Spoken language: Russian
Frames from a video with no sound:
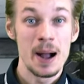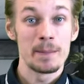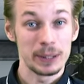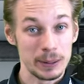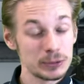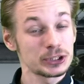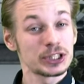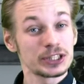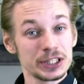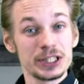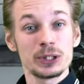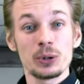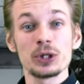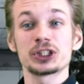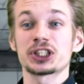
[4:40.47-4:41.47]
Потому что ты
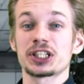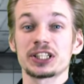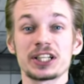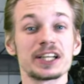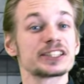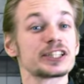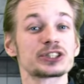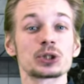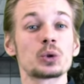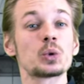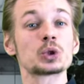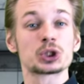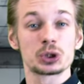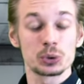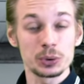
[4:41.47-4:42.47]
не хочешь оказаться
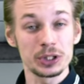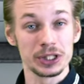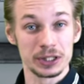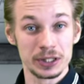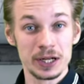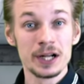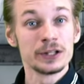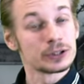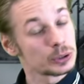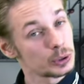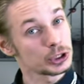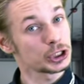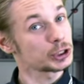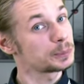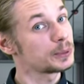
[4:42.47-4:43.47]
хуже других, ты
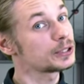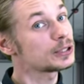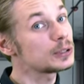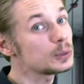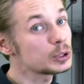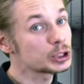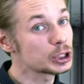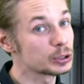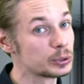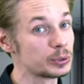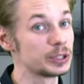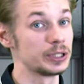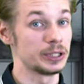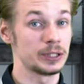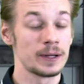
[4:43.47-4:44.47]
хочешь быть лучше
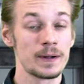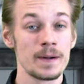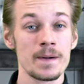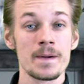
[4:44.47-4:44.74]
других.